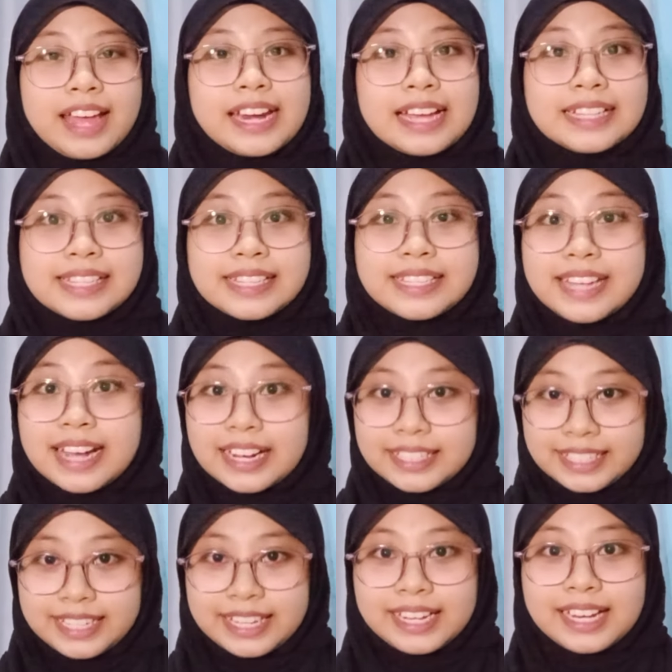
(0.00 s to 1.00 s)
Nah, sejak
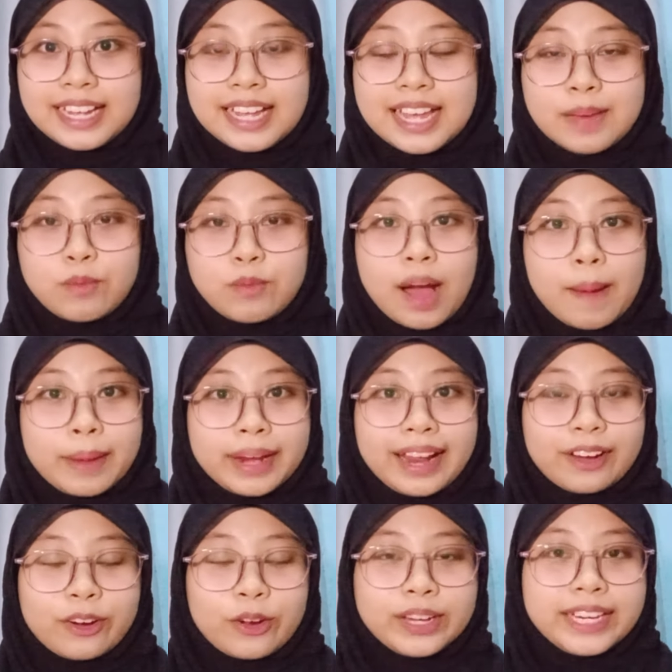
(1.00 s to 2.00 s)
kecil
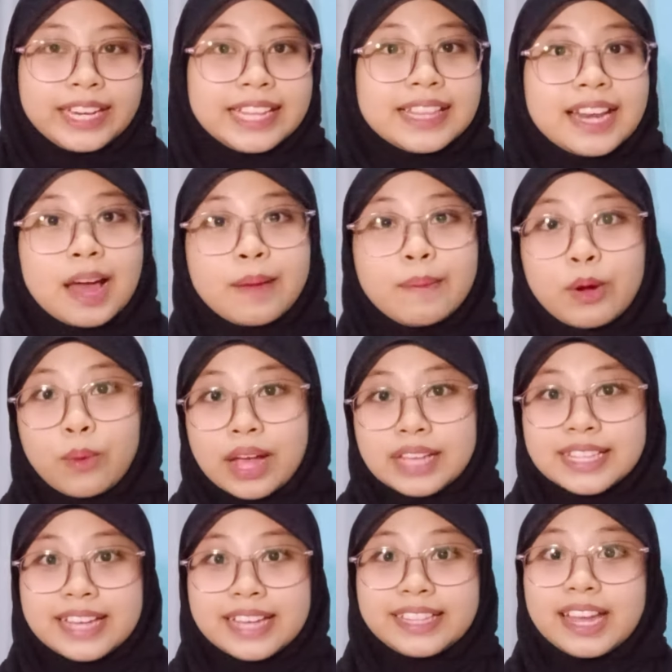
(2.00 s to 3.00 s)
Muhammad Arfan ini telah
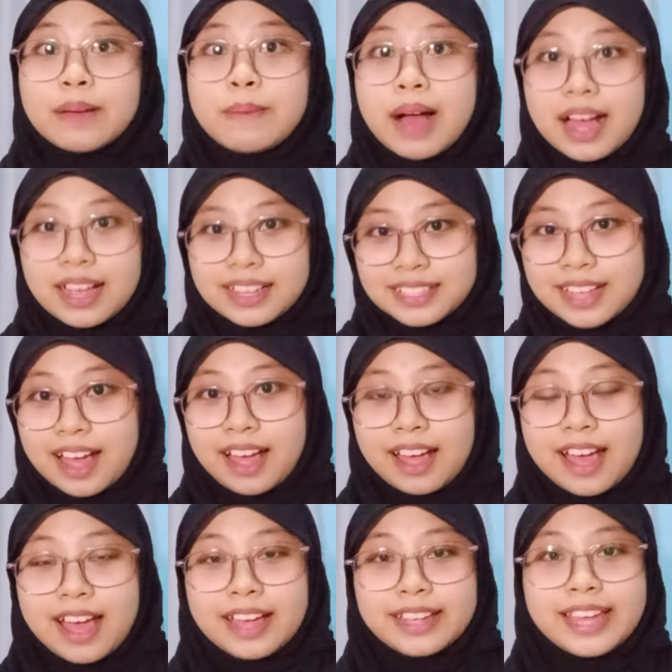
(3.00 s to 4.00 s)
menguasai tiga bahasa,
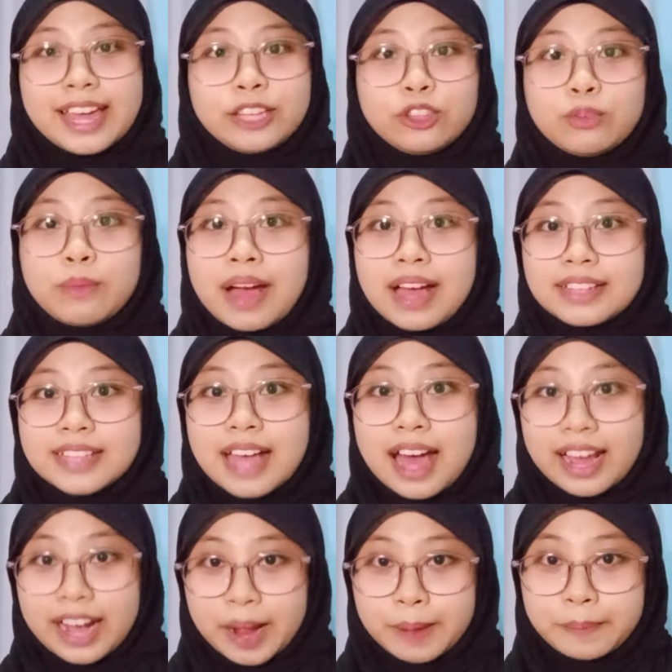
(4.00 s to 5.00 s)
yaitu bahasa
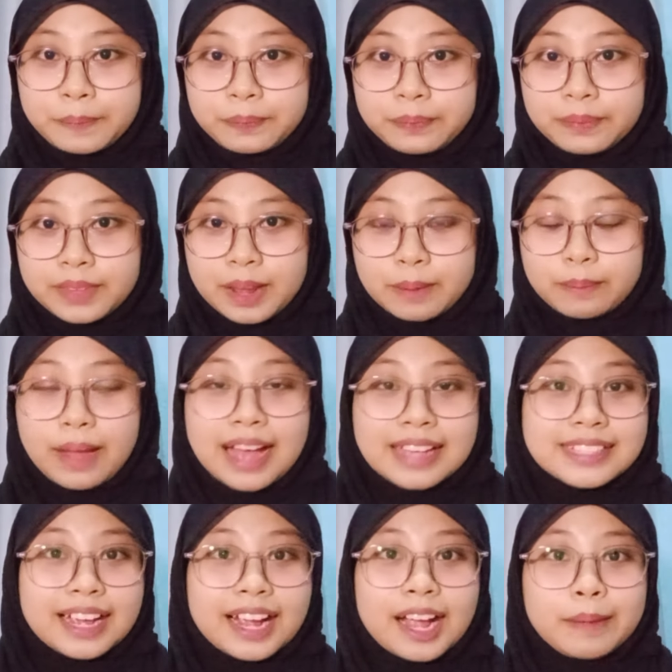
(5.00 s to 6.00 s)
Arab,
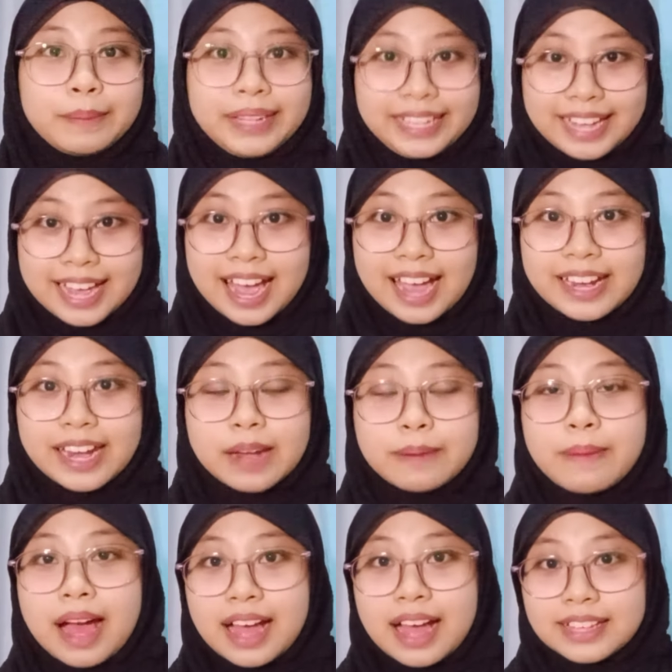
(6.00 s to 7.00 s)
bahasa Kabilia,
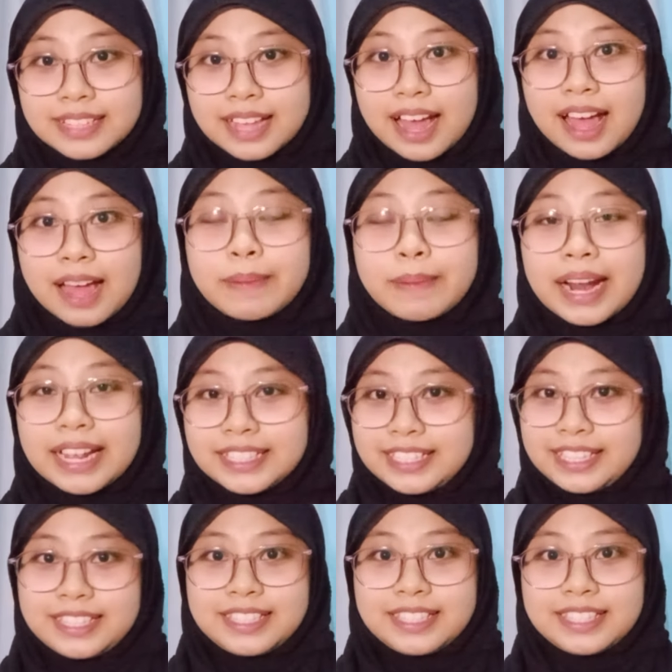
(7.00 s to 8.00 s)
dan bahasa
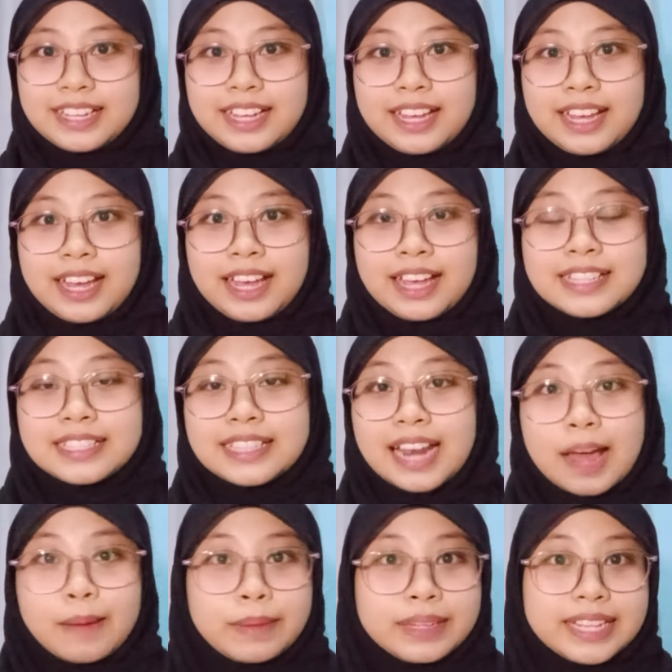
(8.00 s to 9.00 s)
Perancis.
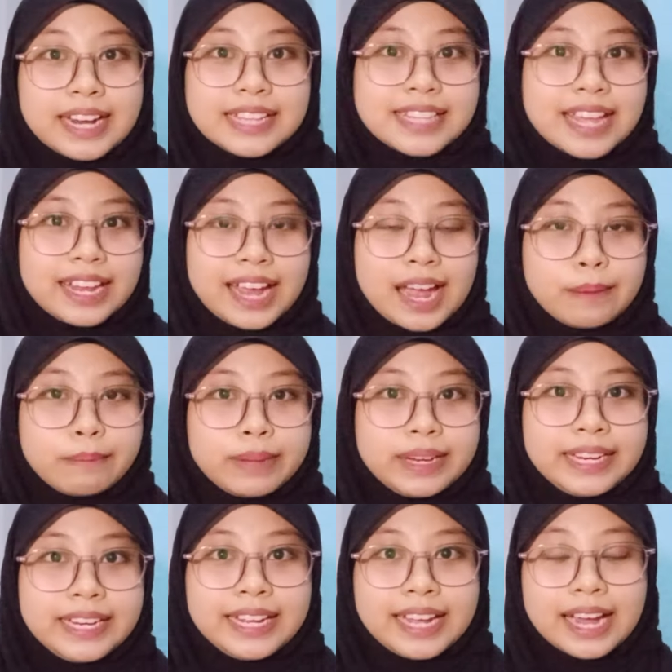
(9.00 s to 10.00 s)
Setelah menyelesaikan
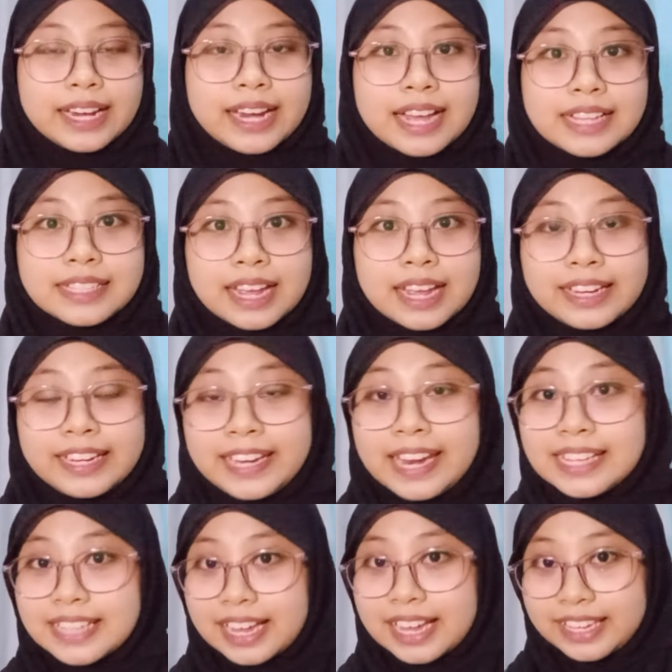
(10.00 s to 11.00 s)
pendidikan dasar di
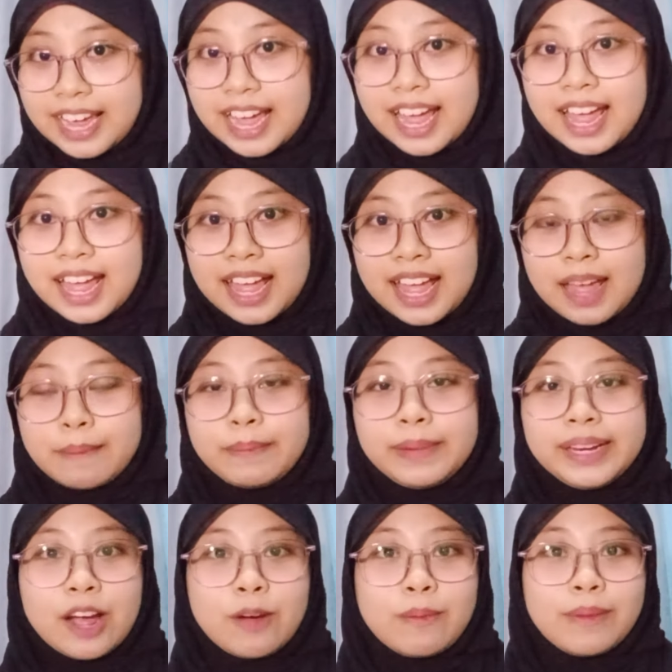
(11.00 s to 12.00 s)
desanya,
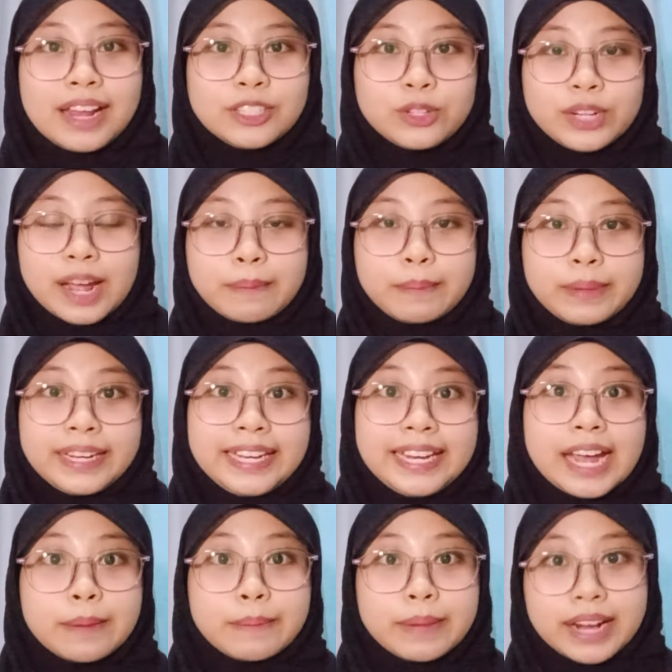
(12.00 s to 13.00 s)
beliau melanjutkan
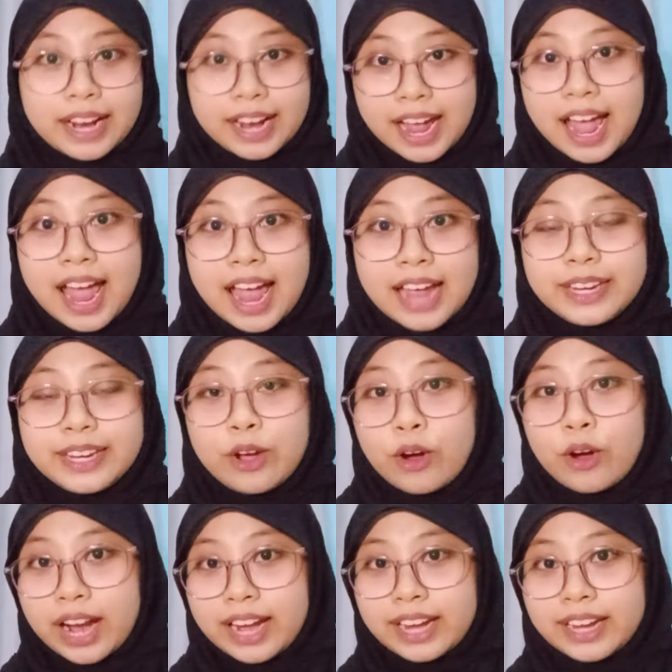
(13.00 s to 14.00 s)
pendidikan menengah di
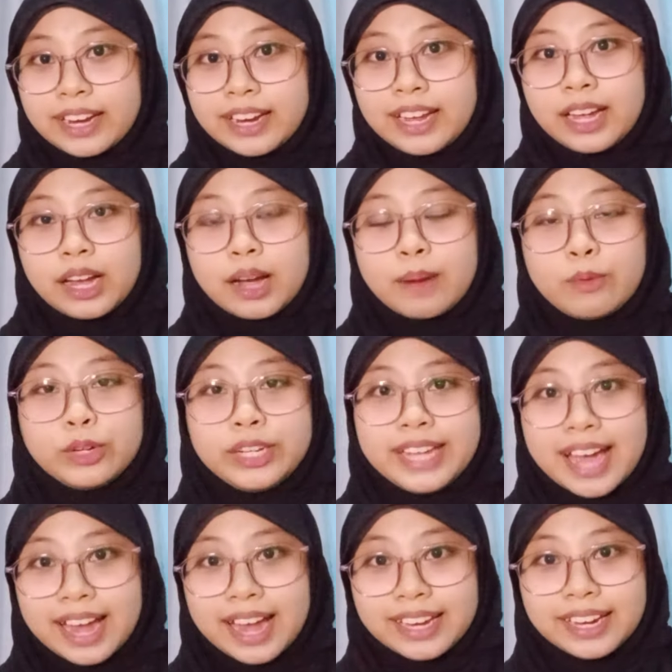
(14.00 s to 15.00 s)
Oran,
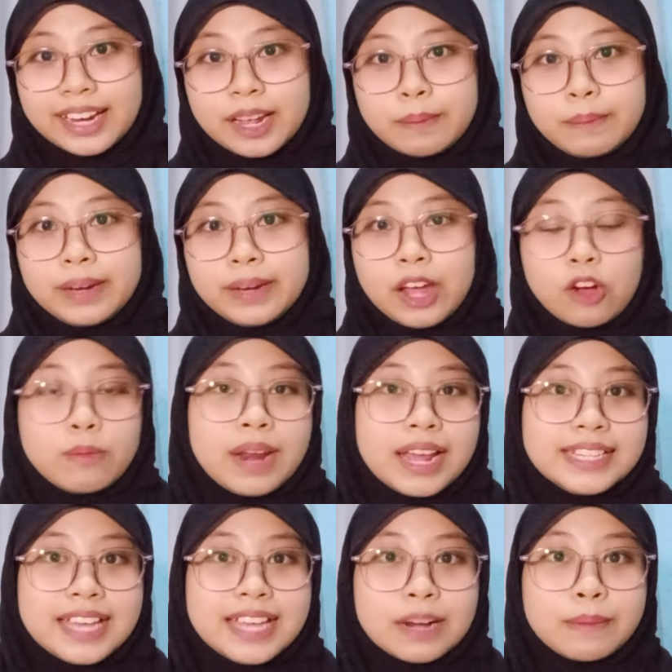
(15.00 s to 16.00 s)
Kemudian beliau
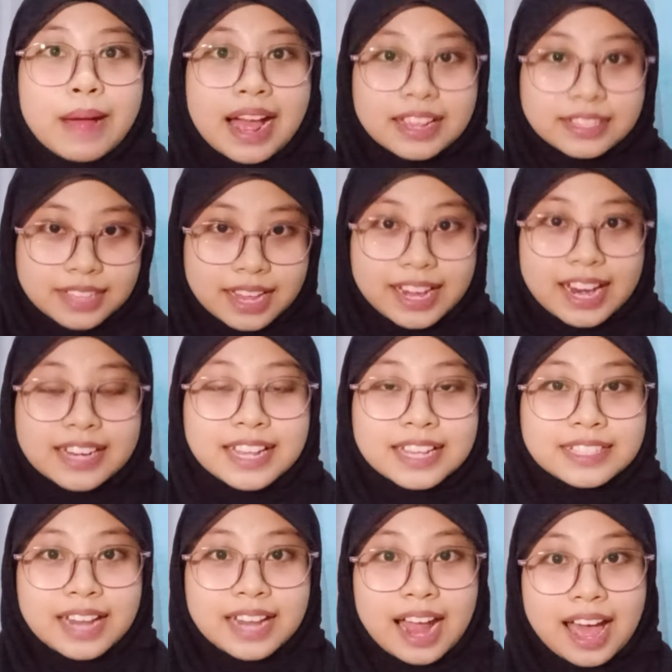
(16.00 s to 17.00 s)
belajar bahasa dan
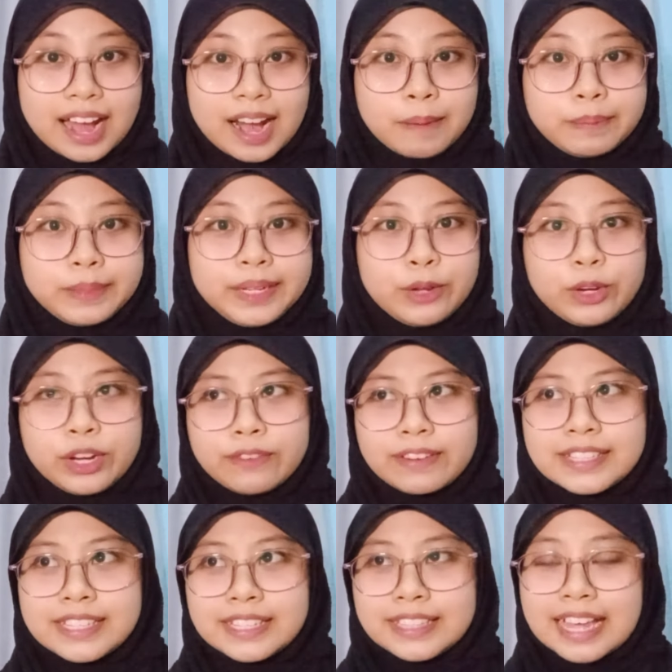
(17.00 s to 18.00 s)
sastra Arab di
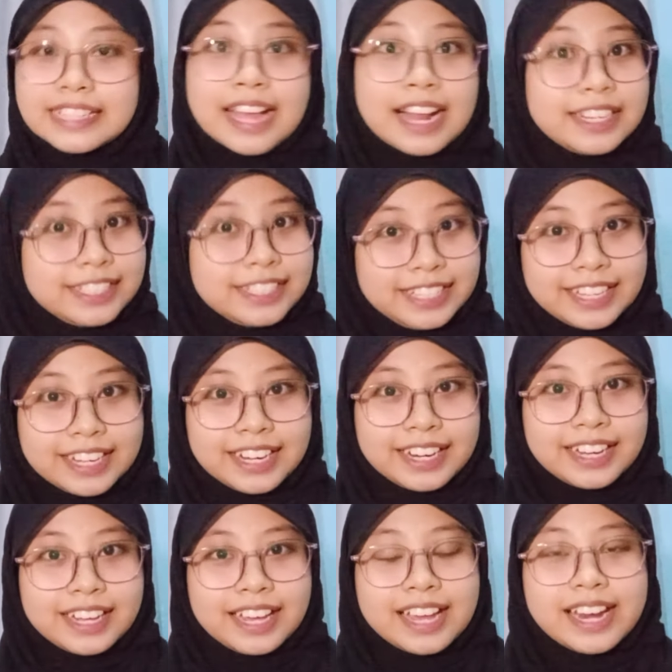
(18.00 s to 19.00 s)
Universitas Aljir,
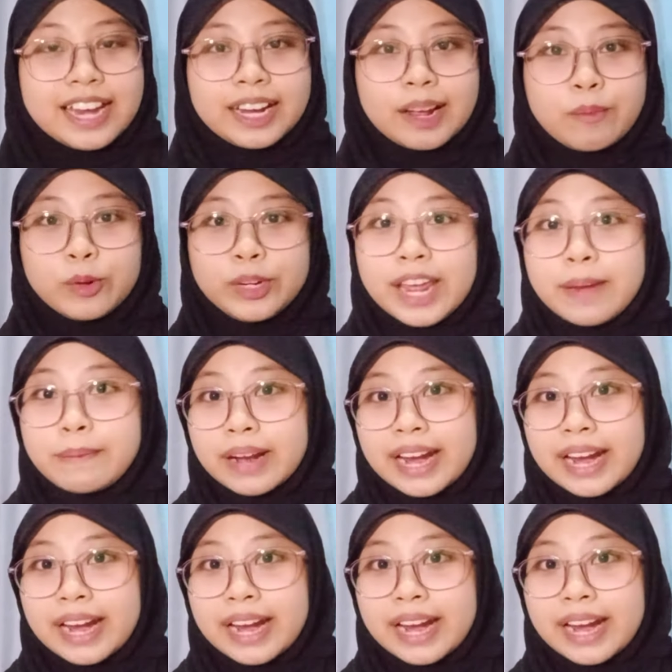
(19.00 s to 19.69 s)
dan kemudian